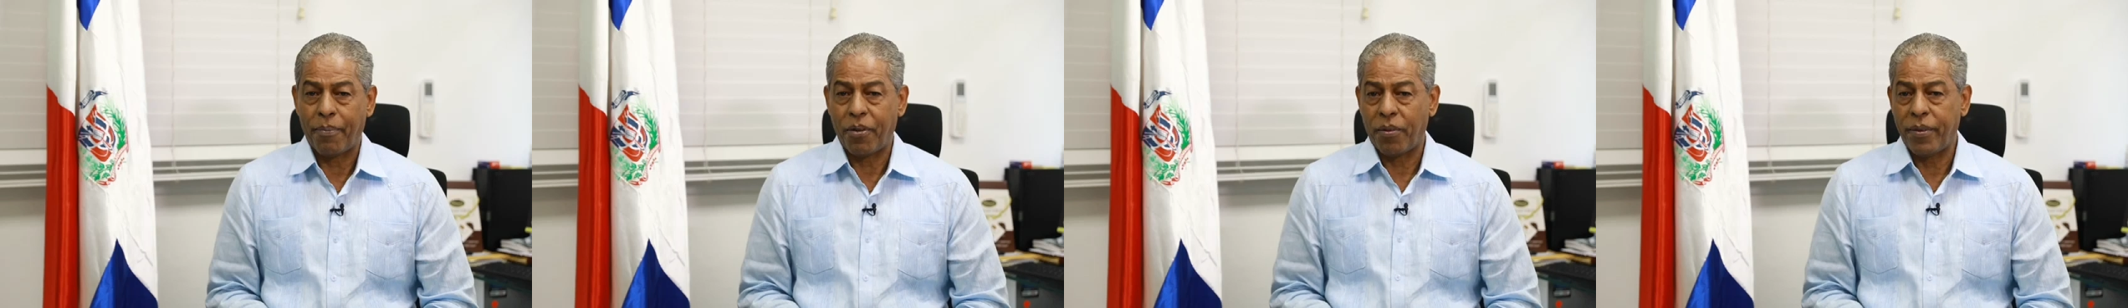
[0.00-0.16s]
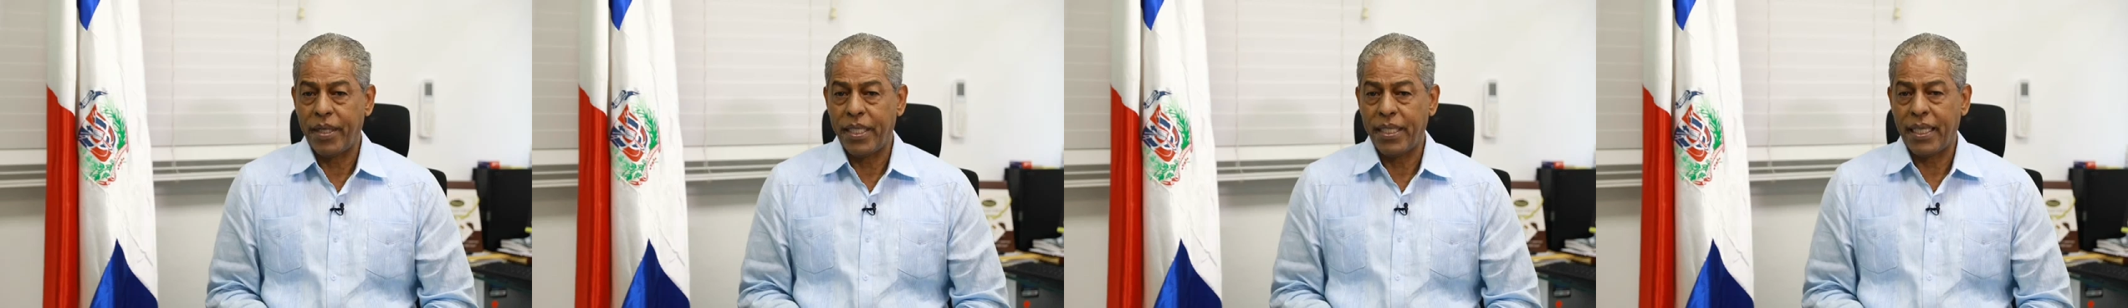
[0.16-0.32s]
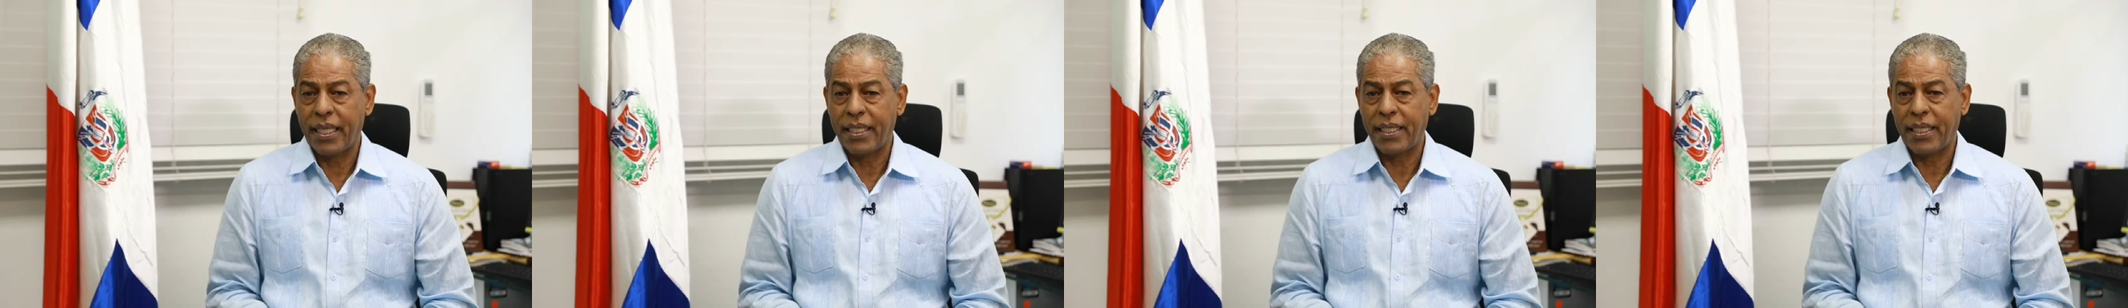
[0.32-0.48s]
la
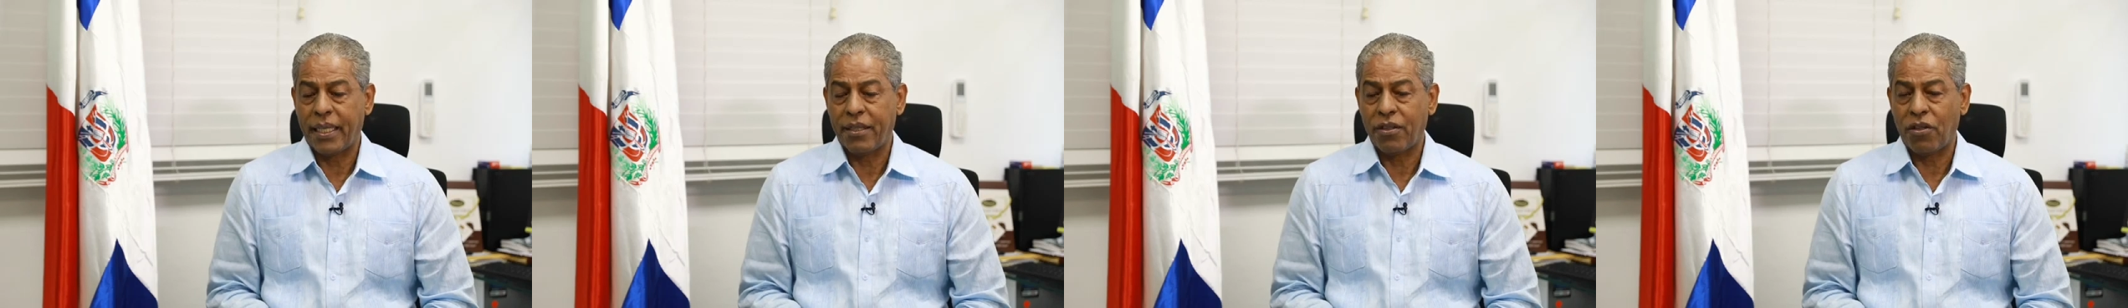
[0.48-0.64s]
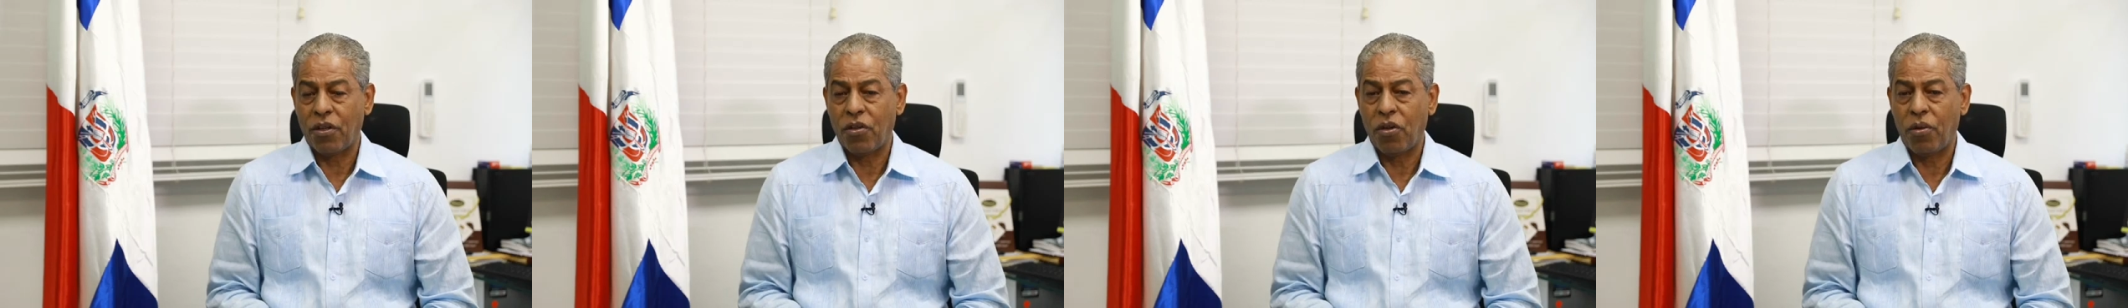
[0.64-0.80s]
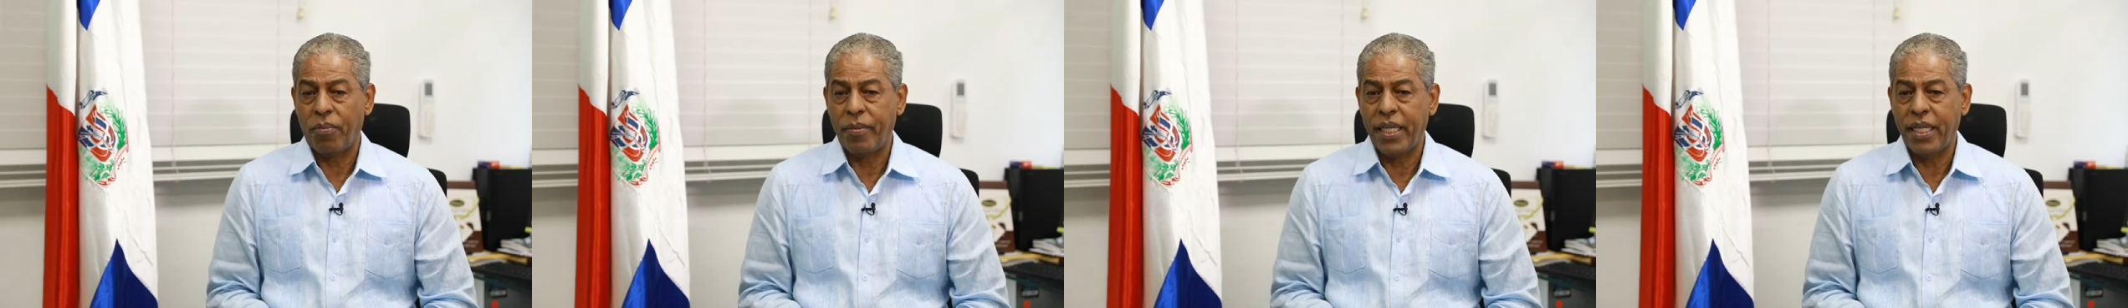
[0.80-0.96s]
provincia de
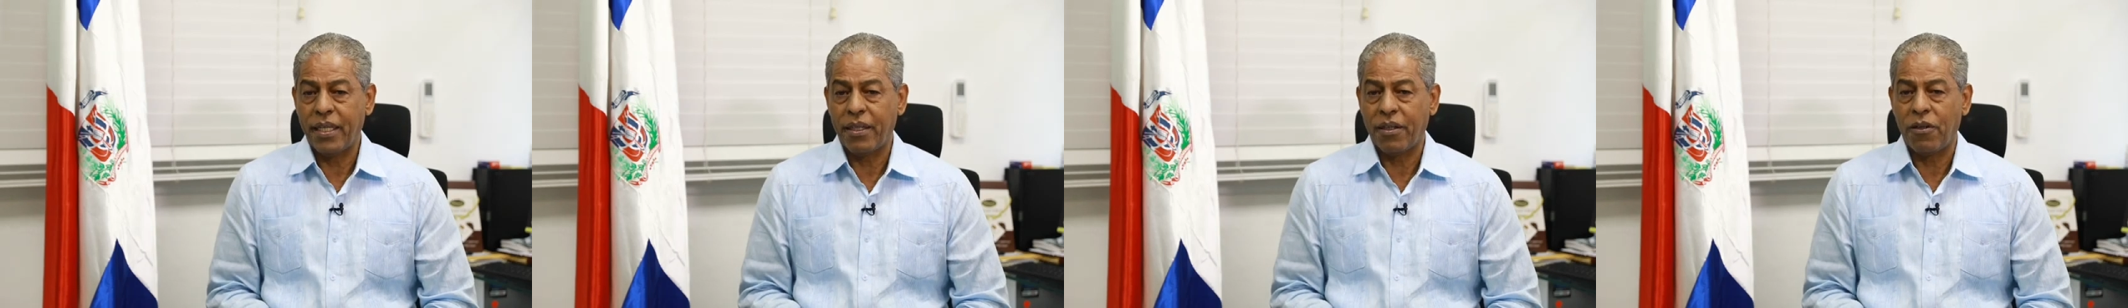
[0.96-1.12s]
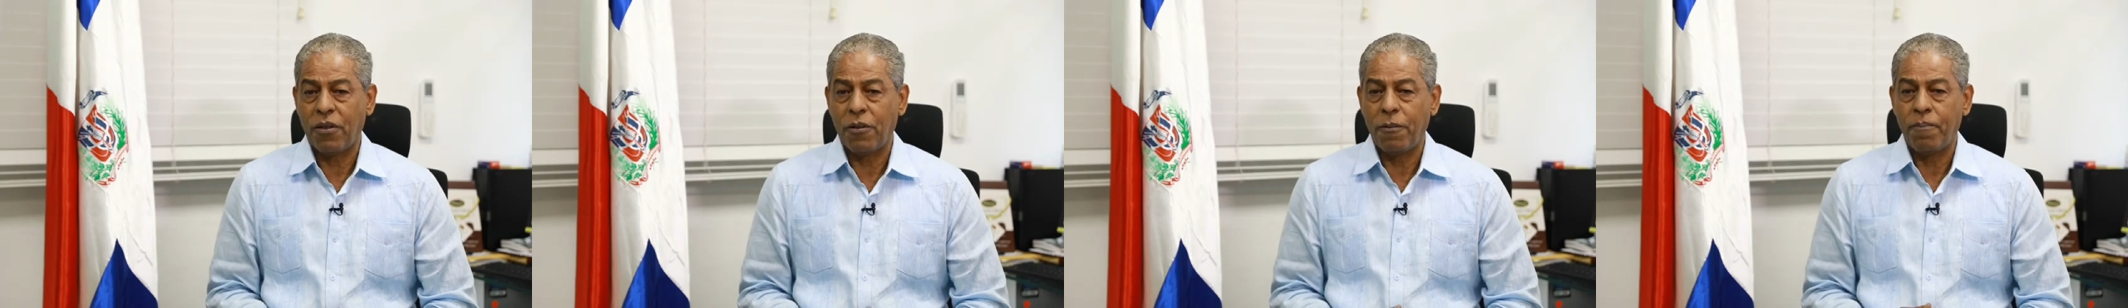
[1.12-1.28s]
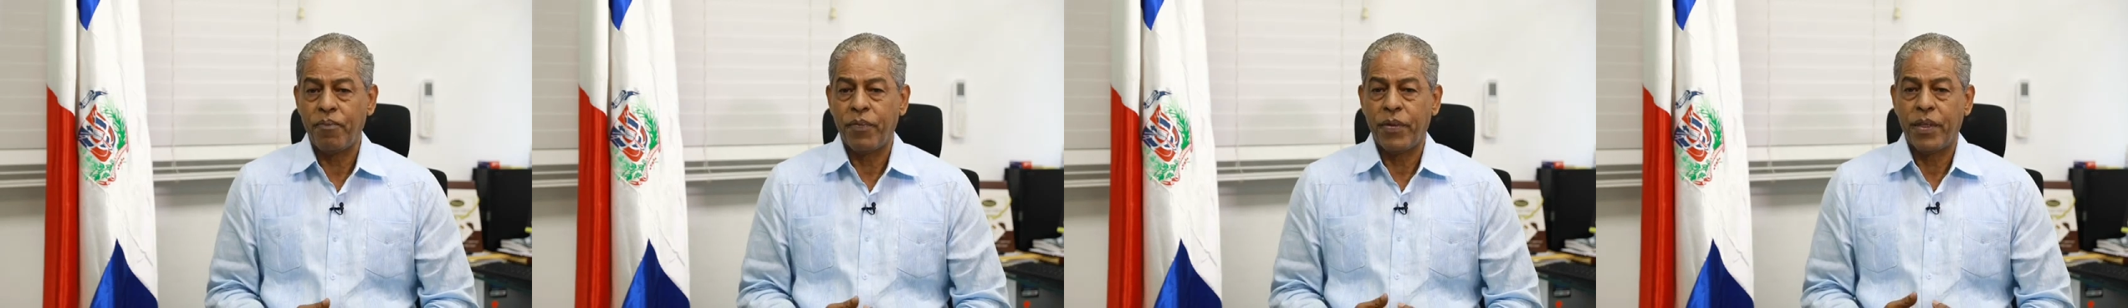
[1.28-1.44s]
Santo
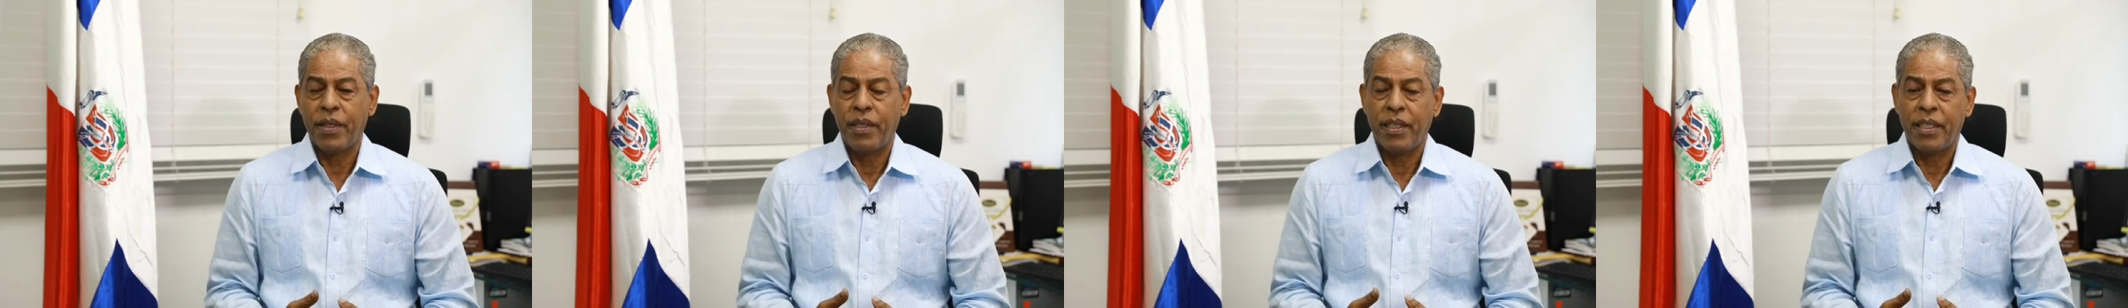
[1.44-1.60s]
Domingo,